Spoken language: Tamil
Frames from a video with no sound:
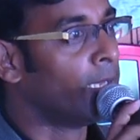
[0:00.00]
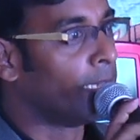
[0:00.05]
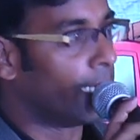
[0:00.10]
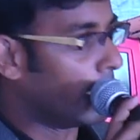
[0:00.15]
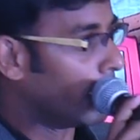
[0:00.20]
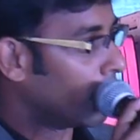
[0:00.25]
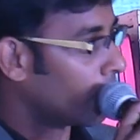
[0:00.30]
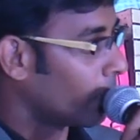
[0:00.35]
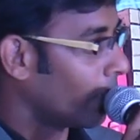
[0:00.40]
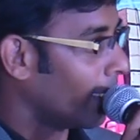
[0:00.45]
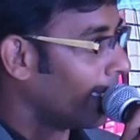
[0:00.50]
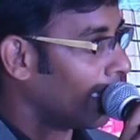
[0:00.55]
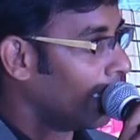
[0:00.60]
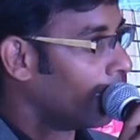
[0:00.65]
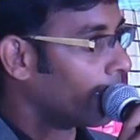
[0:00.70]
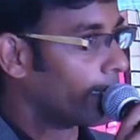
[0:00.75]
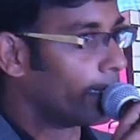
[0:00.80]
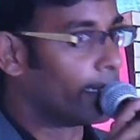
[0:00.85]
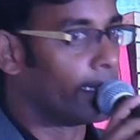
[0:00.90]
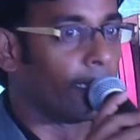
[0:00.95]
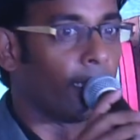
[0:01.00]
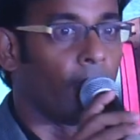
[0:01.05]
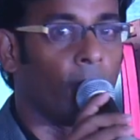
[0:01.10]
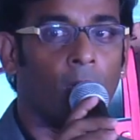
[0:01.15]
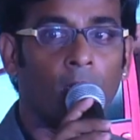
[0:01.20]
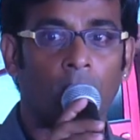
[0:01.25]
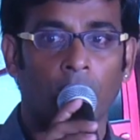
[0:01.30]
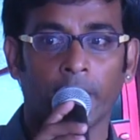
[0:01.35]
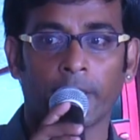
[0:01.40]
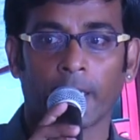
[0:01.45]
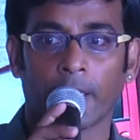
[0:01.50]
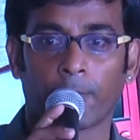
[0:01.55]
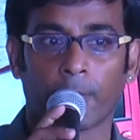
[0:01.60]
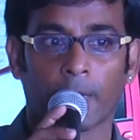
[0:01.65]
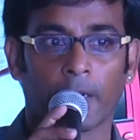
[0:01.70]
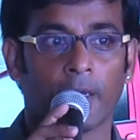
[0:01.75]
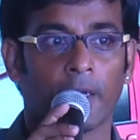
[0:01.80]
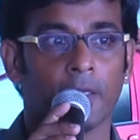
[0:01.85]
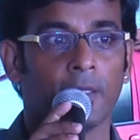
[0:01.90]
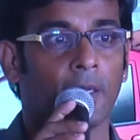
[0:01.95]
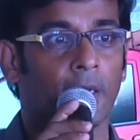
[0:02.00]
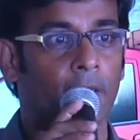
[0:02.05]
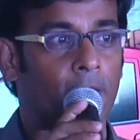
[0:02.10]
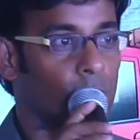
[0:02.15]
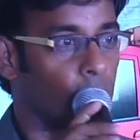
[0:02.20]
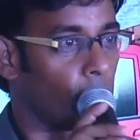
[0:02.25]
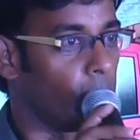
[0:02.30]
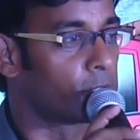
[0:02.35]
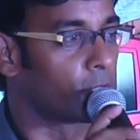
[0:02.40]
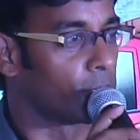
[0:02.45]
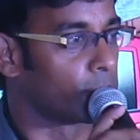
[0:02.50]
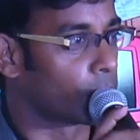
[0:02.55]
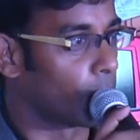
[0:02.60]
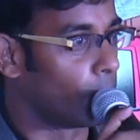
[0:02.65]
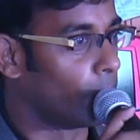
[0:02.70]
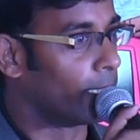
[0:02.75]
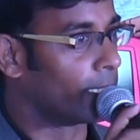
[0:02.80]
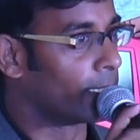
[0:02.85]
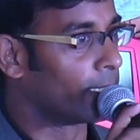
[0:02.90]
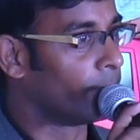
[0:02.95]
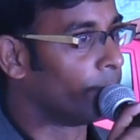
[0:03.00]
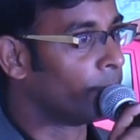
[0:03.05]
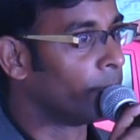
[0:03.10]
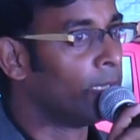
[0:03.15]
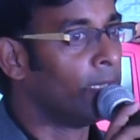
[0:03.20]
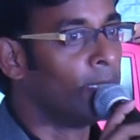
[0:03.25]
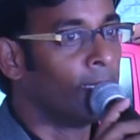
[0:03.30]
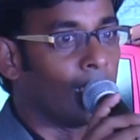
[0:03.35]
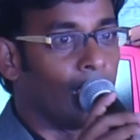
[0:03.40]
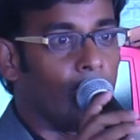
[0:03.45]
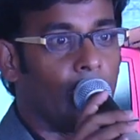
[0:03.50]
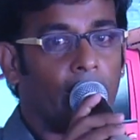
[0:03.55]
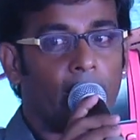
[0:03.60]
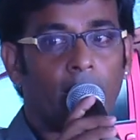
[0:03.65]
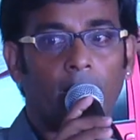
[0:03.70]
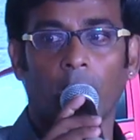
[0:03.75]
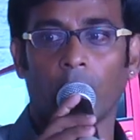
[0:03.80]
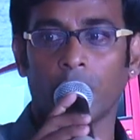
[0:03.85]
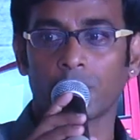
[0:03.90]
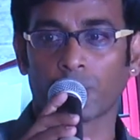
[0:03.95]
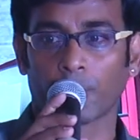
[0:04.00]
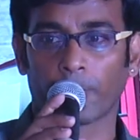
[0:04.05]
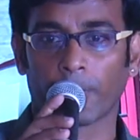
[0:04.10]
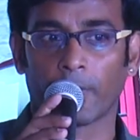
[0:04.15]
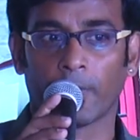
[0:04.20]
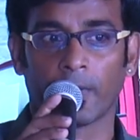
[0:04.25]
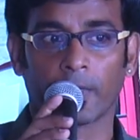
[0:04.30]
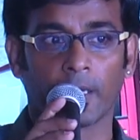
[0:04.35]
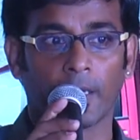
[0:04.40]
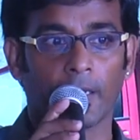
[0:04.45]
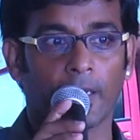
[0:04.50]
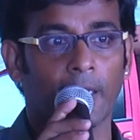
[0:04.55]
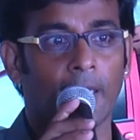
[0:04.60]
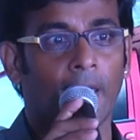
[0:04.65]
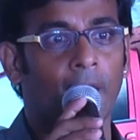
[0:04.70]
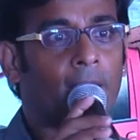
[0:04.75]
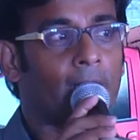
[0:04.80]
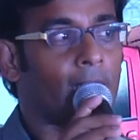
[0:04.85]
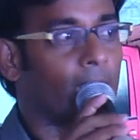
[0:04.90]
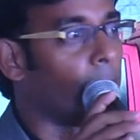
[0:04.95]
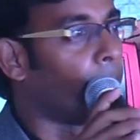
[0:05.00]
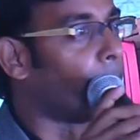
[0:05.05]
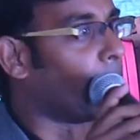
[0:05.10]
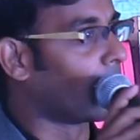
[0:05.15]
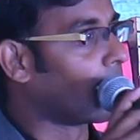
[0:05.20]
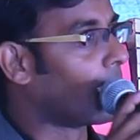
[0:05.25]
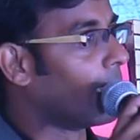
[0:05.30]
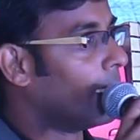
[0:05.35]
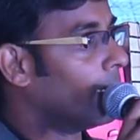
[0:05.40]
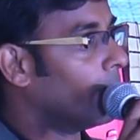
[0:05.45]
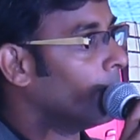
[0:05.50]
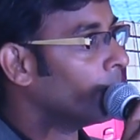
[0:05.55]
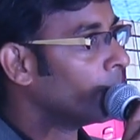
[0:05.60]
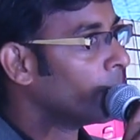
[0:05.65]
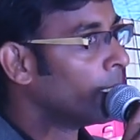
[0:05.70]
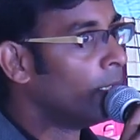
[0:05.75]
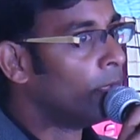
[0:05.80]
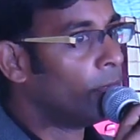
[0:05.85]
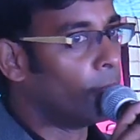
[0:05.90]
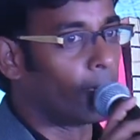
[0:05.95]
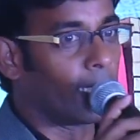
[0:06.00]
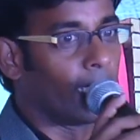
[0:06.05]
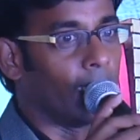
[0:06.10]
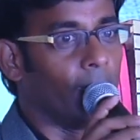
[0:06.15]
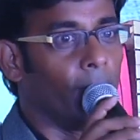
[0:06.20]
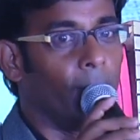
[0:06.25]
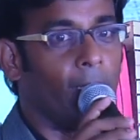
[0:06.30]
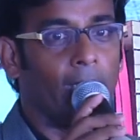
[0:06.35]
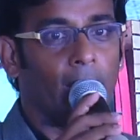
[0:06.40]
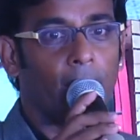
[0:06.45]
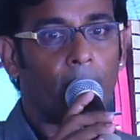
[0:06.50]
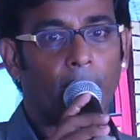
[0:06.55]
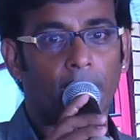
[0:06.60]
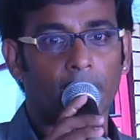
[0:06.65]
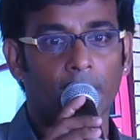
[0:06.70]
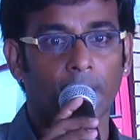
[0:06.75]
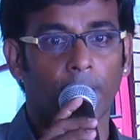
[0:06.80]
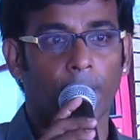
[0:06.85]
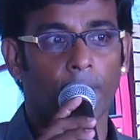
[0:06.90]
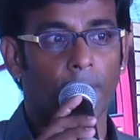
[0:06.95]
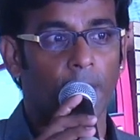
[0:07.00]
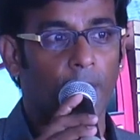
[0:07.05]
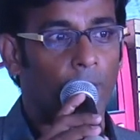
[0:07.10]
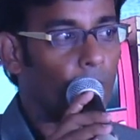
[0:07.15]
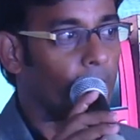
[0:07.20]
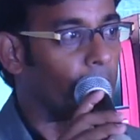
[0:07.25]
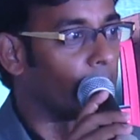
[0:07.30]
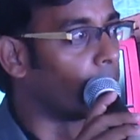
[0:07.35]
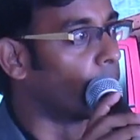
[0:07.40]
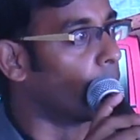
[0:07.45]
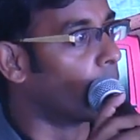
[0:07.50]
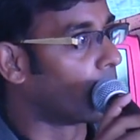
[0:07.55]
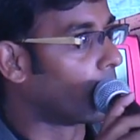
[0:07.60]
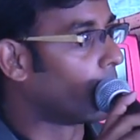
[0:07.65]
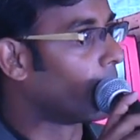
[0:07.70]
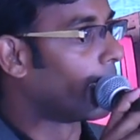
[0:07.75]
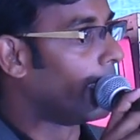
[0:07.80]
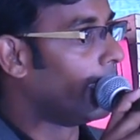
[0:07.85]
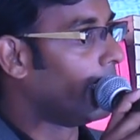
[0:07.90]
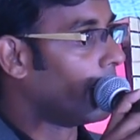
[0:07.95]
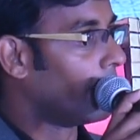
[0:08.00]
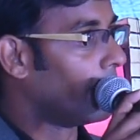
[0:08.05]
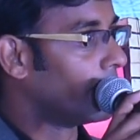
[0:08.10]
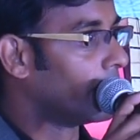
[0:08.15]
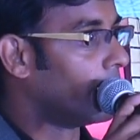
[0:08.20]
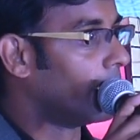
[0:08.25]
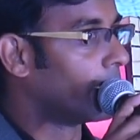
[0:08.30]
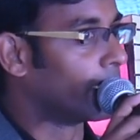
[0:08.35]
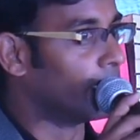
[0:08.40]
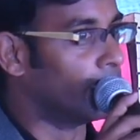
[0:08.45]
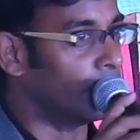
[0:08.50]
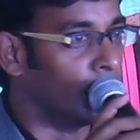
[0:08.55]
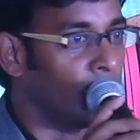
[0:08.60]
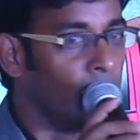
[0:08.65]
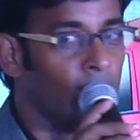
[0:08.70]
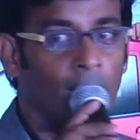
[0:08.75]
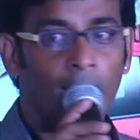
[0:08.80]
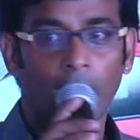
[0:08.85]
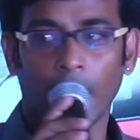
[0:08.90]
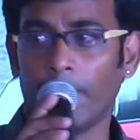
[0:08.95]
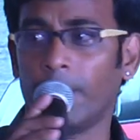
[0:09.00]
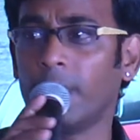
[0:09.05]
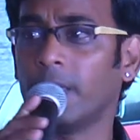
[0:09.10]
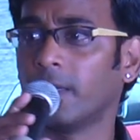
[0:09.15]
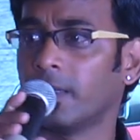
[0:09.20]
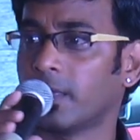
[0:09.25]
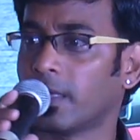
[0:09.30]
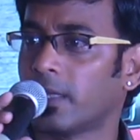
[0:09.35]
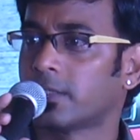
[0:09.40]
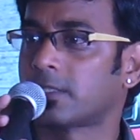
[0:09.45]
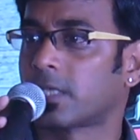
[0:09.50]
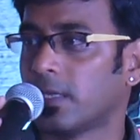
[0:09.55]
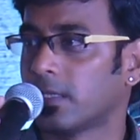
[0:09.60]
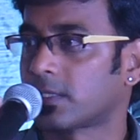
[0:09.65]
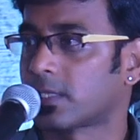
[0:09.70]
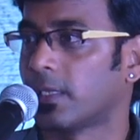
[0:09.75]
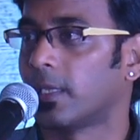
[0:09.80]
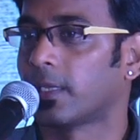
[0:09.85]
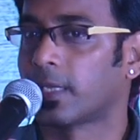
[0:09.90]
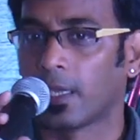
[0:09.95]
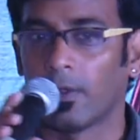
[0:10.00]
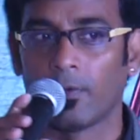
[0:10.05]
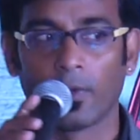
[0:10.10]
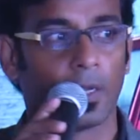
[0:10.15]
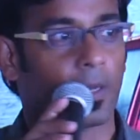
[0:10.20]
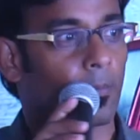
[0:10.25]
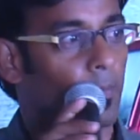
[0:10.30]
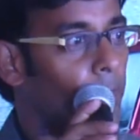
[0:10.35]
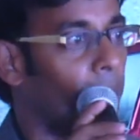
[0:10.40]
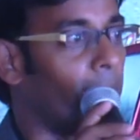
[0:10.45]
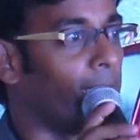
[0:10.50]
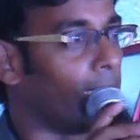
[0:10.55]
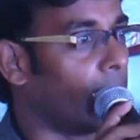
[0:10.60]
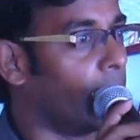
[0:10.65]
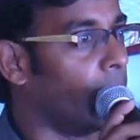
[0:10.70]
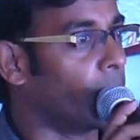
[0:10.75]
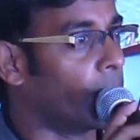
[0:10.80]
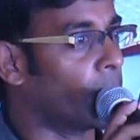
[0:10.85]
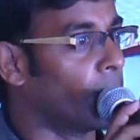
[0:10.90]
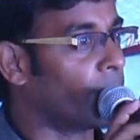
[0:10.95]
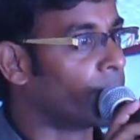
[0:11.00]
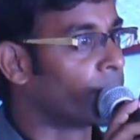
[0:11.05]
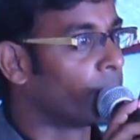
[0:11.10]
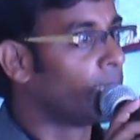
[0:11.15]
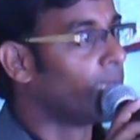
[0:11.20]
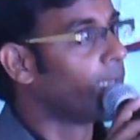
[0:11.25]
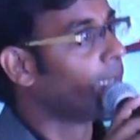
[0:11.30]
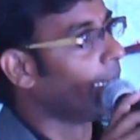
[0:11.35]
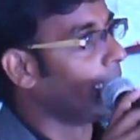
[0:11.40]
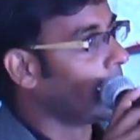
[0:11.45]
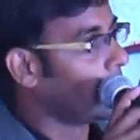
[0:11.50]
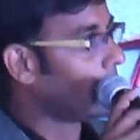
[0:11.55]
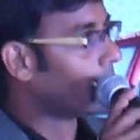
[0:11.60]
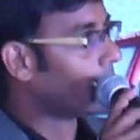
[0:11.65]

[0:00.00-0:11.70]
ஏதாவது குறைகள் இருக்குன்னா நீங்கள் அவளை காண்டாக்ட் பண்ணலாம் அதுக்கான சொல்யூஷன் சொல்லுவாங்க இல்லை நீங்கள் நான் சூப்பராக இருக்கீங்க இல்லை ட்ரை பண்ணலாம் ஓகே இந்த மீட்டிங் பார்த்ததுக்கப்புறமா தான் ஓகே எனக்கு ஓரளவுக்கு ஐடியா வந்திருக்கு அப்படி இருந்தாலும் சின்ன சின்ன கேள்விகள் நம்ம மைண்டில் இருக்கும் எது